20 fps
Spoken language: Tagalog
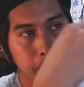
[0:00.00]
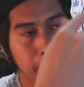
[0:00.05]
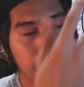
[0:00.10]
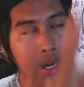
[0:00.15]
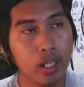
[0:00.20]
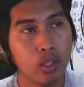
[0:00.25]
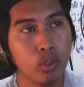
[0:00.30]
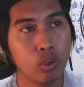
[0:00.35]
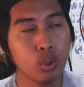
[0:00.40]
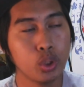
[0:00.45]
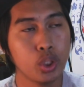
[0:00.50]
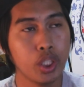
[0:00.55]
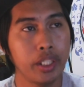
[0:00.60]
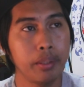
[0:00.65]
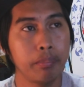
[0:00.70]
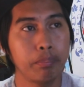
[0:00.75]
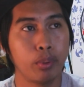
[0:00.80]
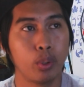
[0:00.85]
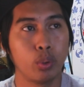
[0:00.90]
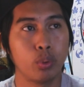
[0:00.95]
bago ko siya
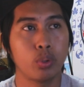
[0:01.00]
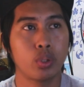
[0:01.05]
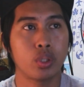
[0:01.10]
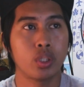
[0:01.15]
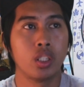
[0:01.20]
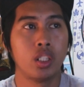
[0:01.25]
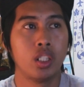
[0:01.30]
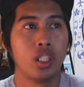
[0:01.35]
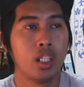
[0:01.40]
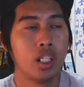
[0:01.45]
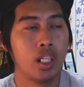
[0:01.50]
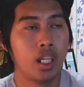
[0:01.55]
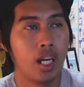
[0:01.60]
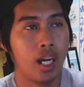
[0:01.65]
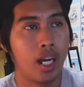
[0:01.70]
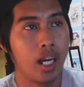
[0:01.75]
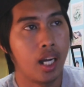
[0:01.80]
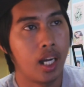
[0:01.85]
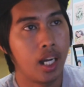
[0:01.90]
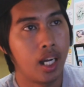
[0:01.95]
i-post,
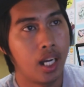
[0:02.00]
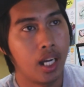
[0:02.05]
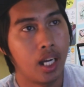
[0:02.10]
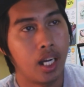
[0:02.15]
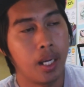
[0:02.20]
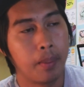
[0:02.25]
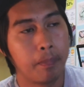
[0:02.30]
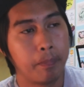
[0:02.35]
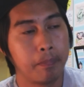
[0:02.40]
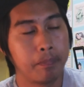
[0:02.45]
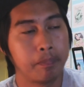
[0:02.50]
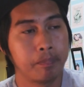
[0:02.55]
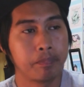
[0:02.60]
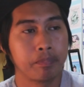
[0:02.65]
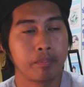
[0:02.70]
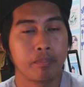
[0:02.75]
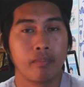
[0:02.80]
um,